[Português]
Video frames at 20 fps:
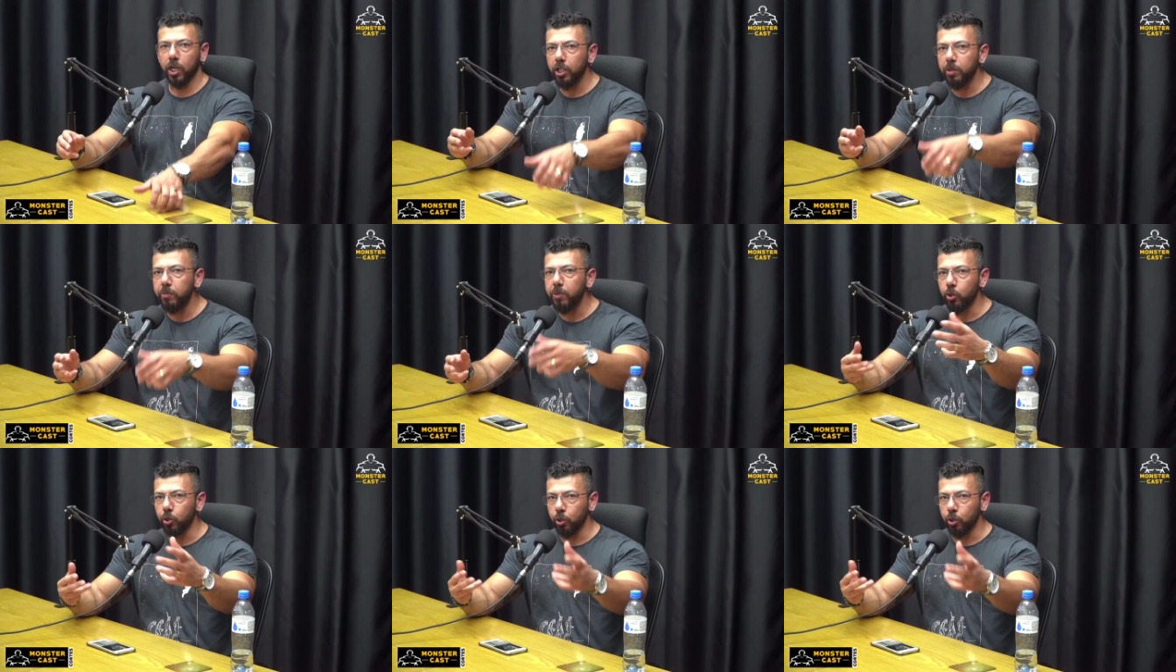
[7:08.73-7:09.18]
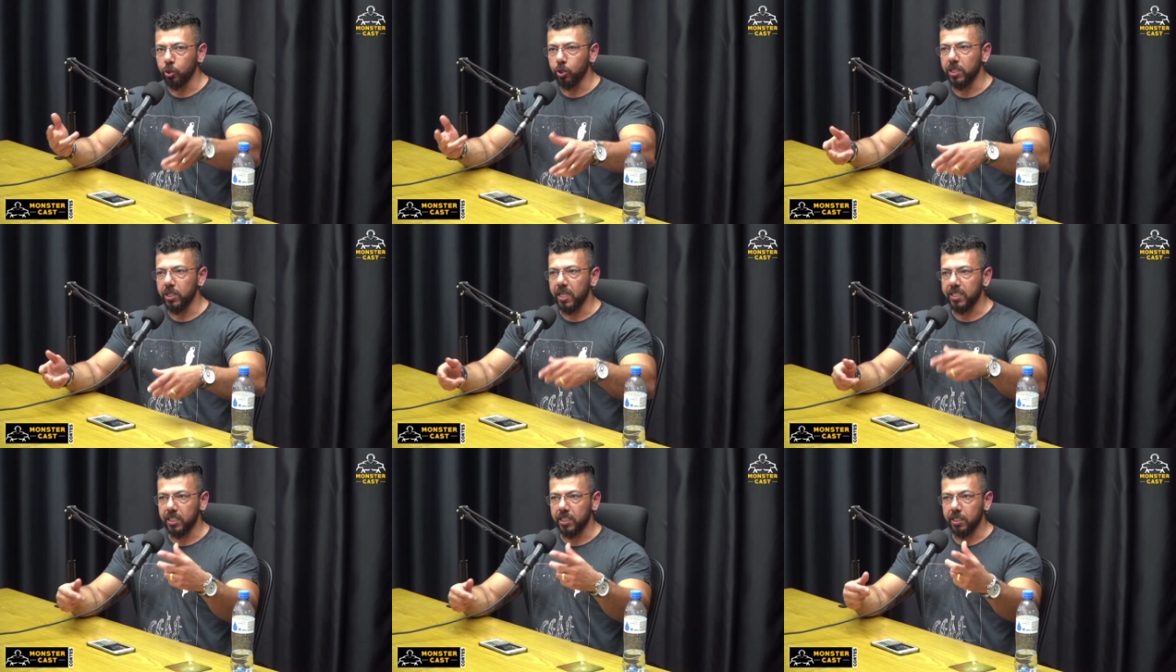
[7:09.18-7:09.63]
em miúdos,
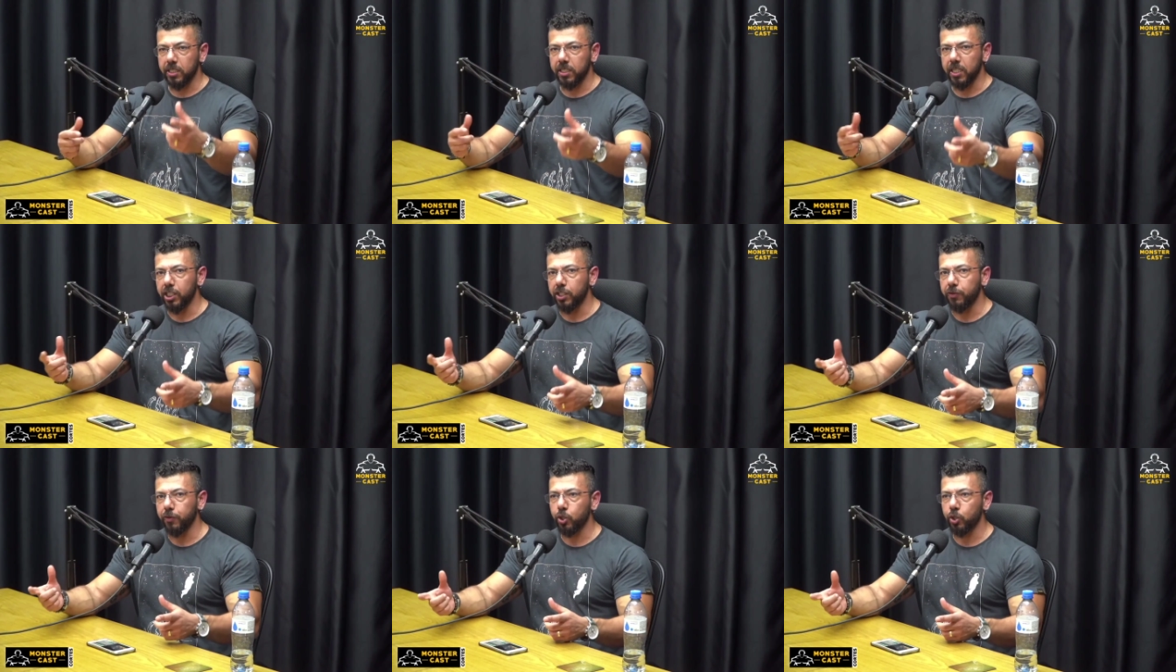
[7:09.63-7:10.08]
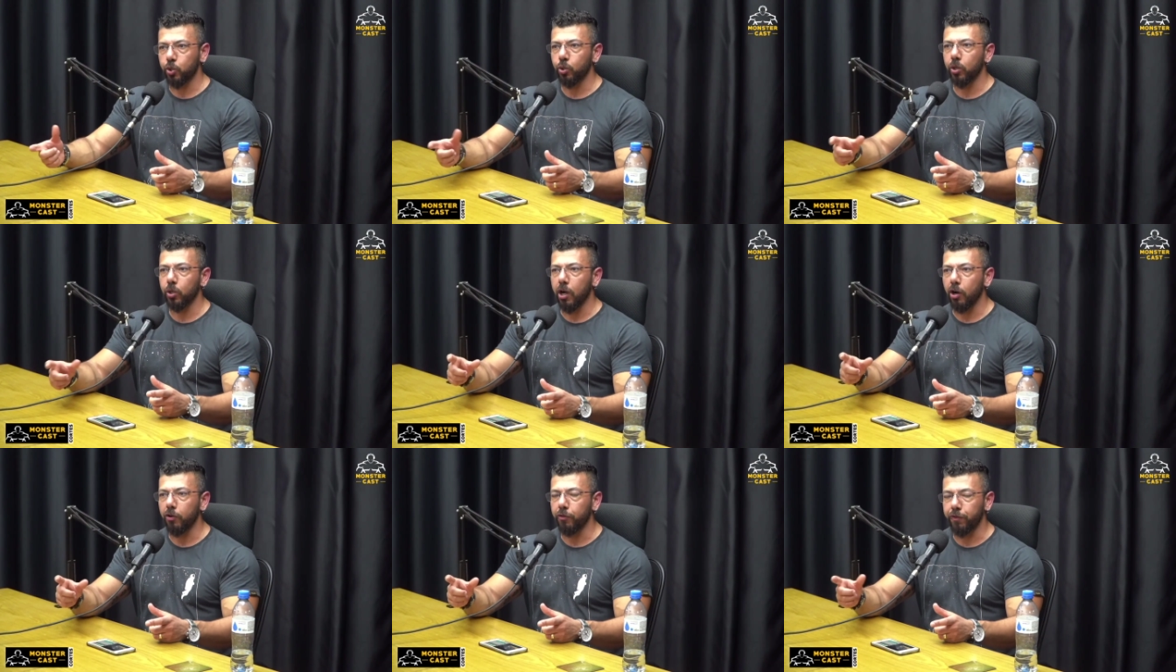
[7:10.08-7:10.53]
né? se a gente fosse
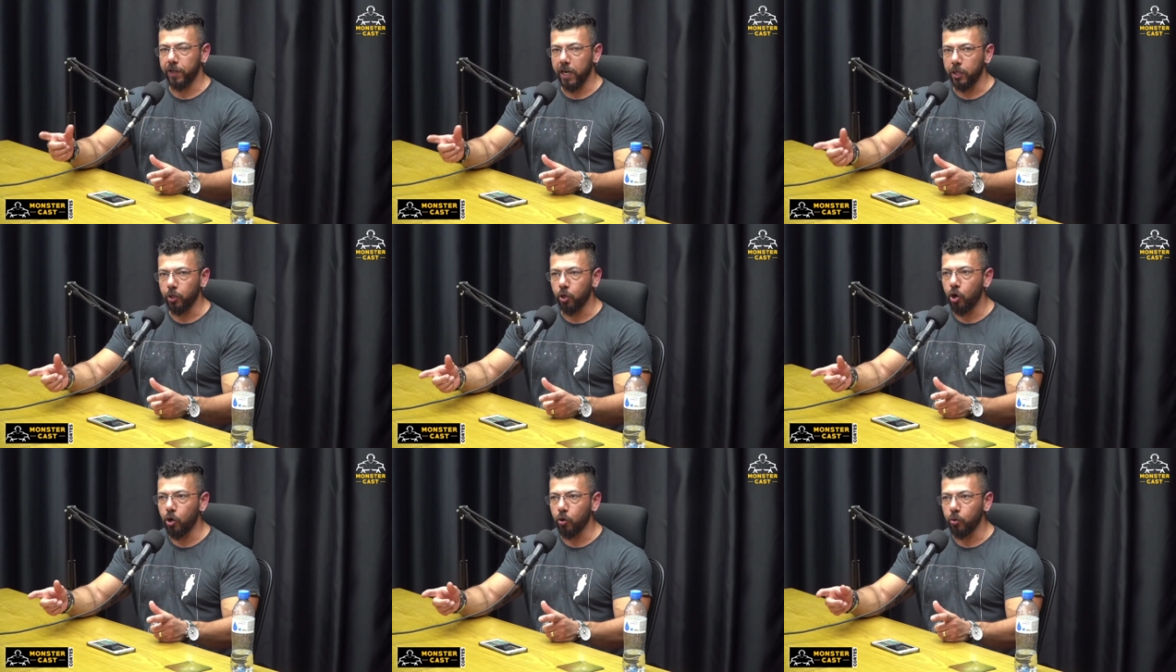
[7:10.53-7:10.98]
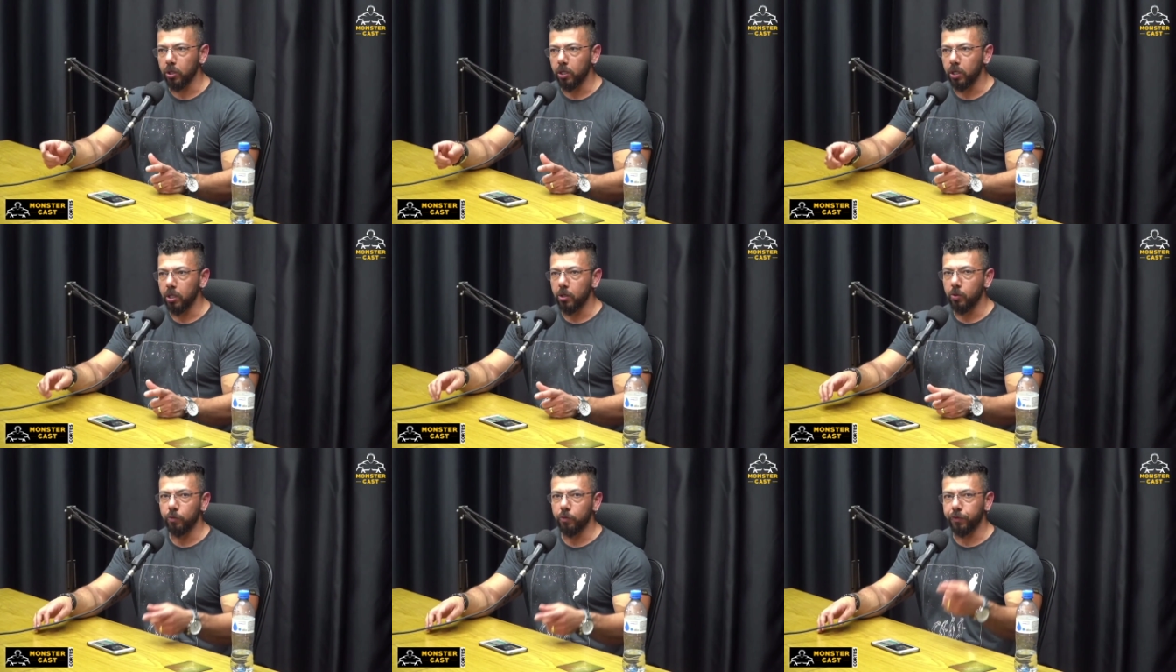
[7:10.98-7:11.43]
colocar o franol,
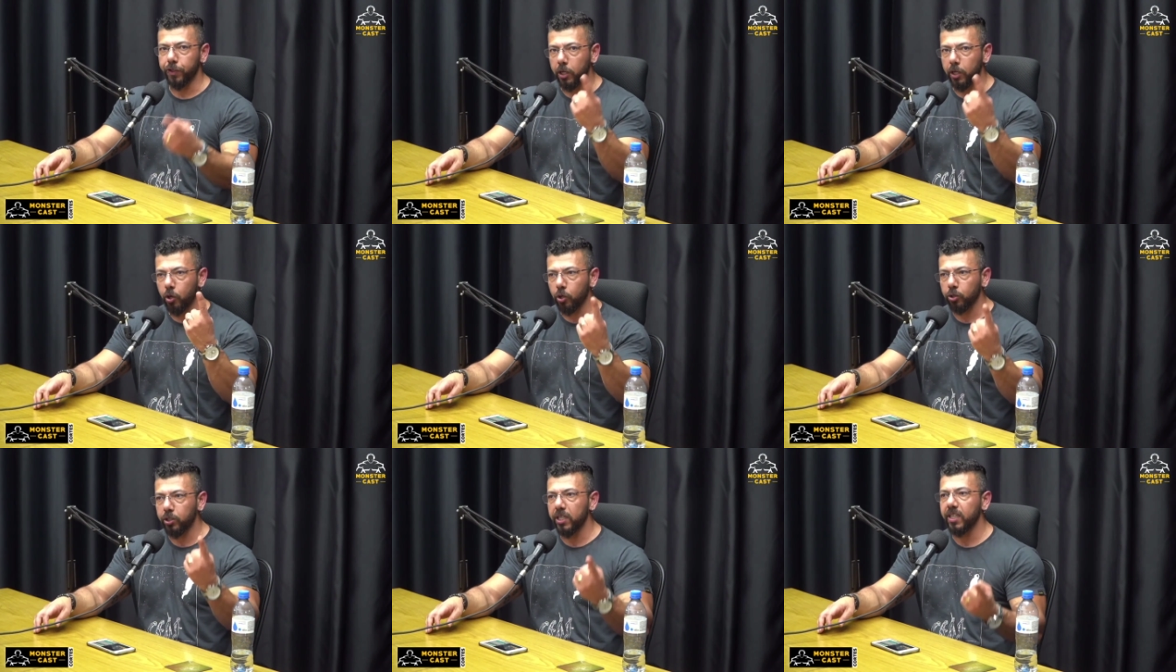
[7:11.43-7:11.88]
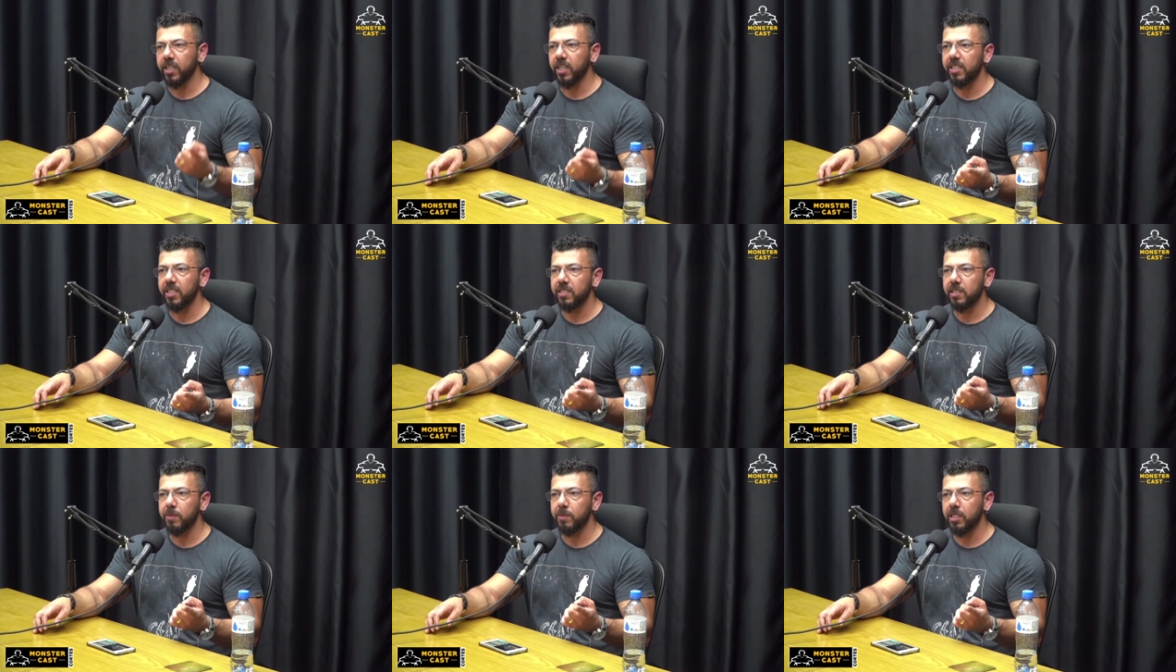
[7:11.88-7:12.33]
um franol tem
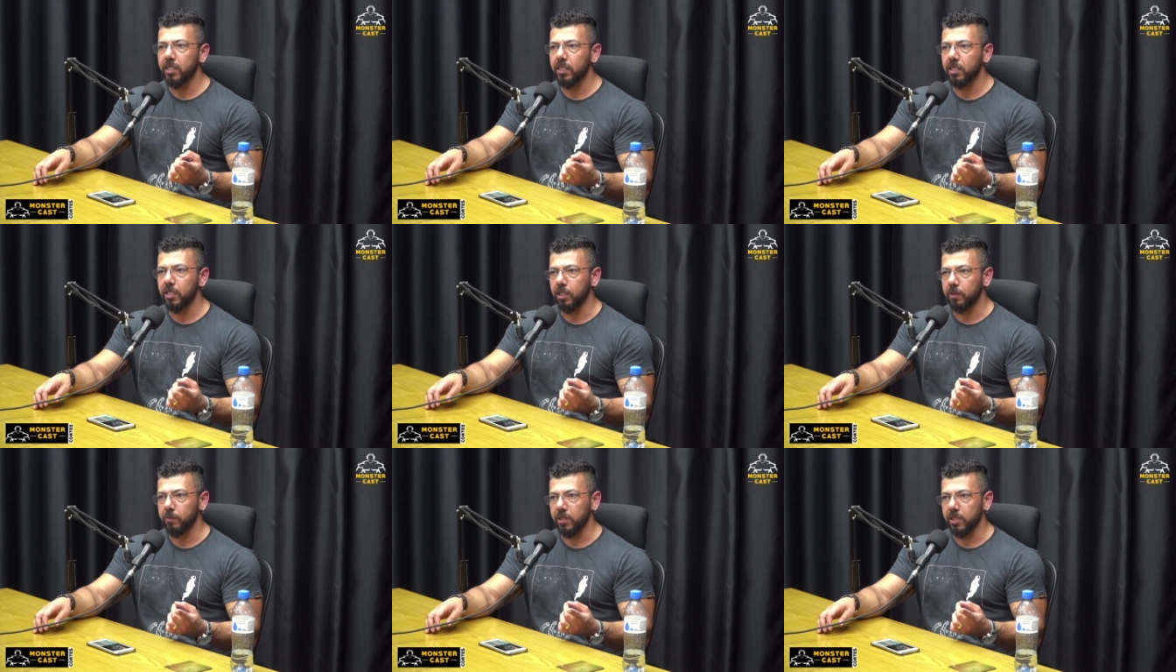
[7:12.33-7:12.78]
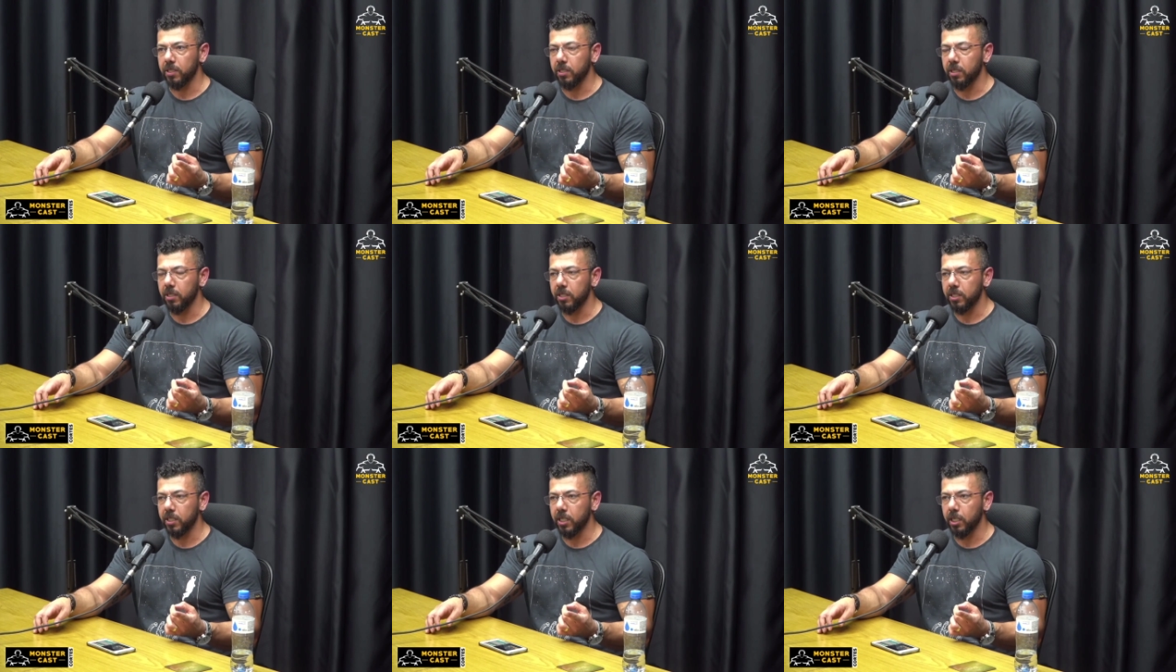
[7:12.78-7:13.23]
15 miligramas,
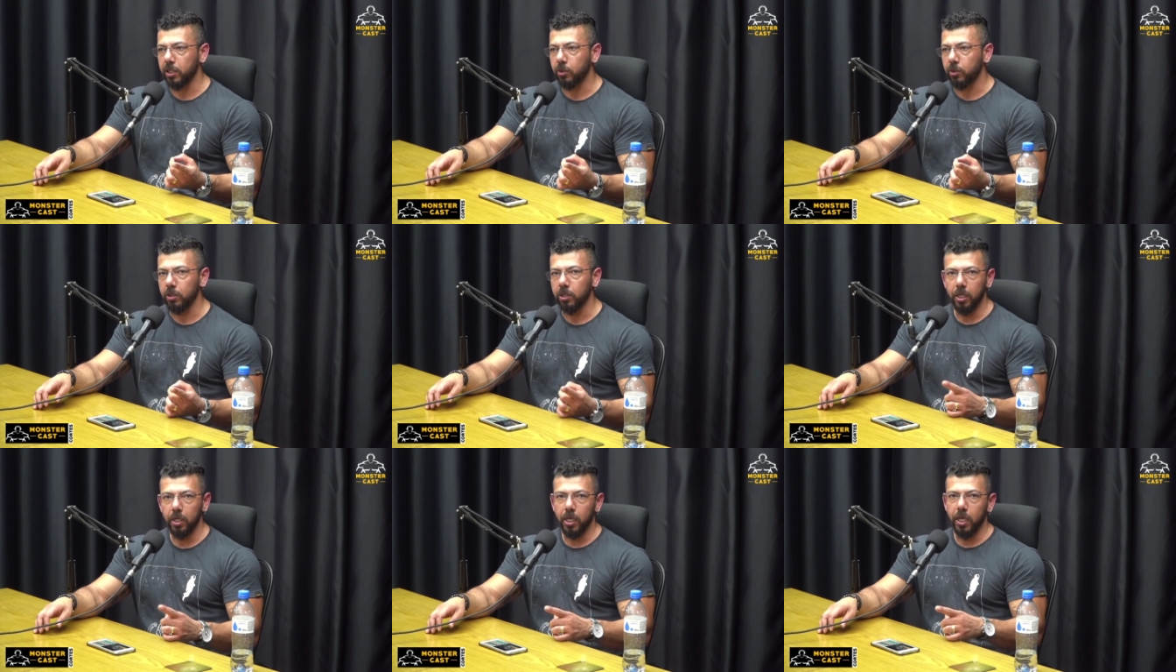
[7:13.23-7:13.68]
certo?